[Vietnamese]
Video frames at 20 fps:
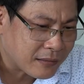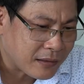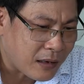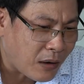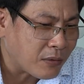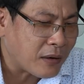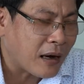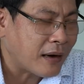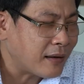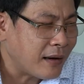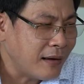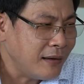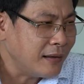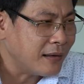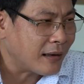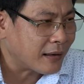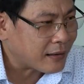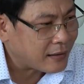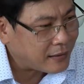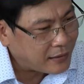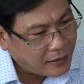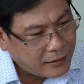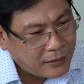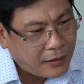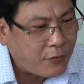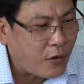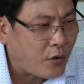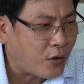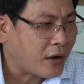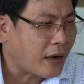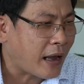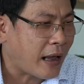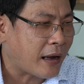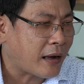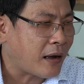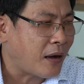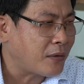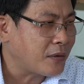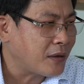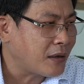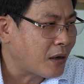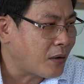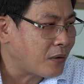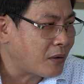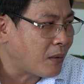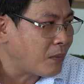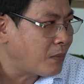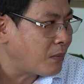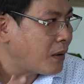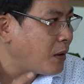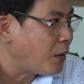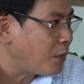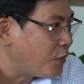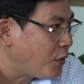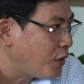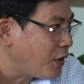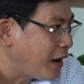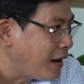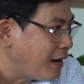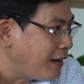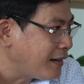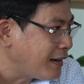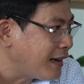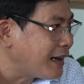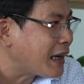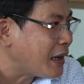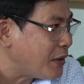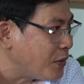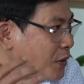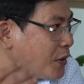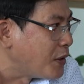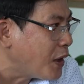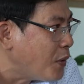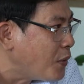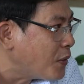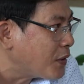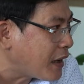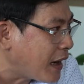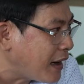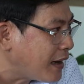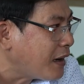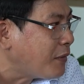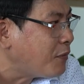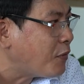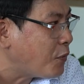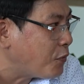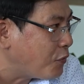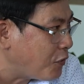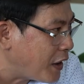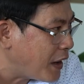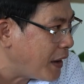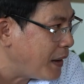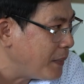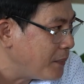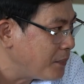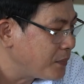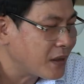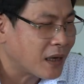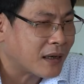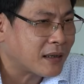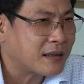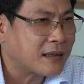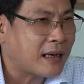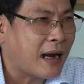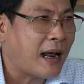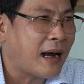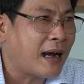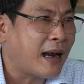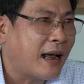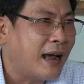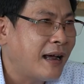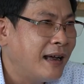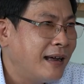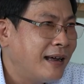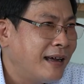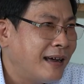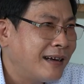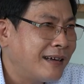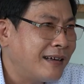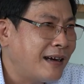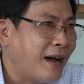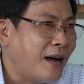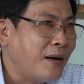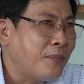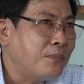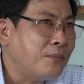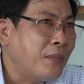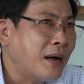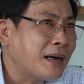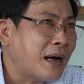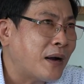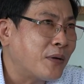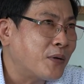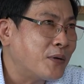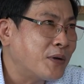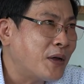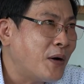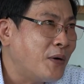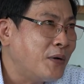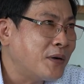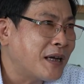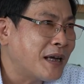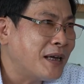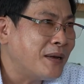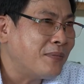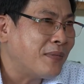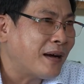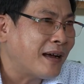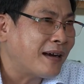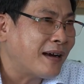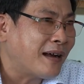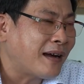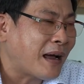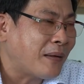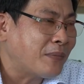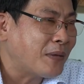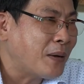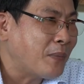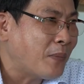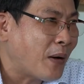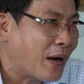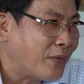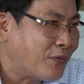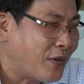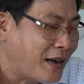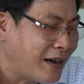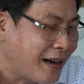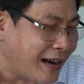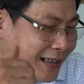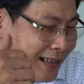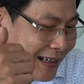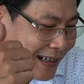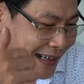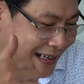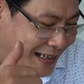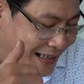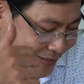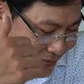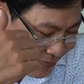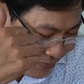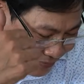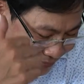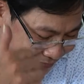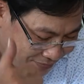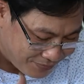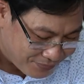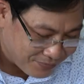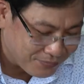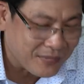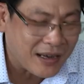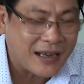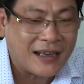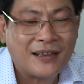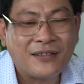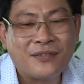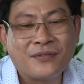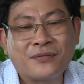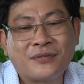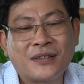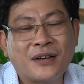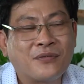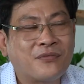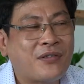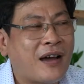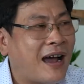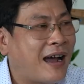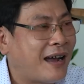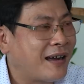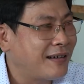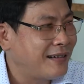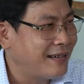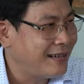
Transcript: con đang đứng là cửa nó vô nó kẹt con chứ con không có đụng vô nó cái kiểu nói dấu của trẻ nó cũng về thực ra là nó bắt đầu nói dấu khi mà nó cảm thấy một hành vi đang thực hiện bị trừng phạt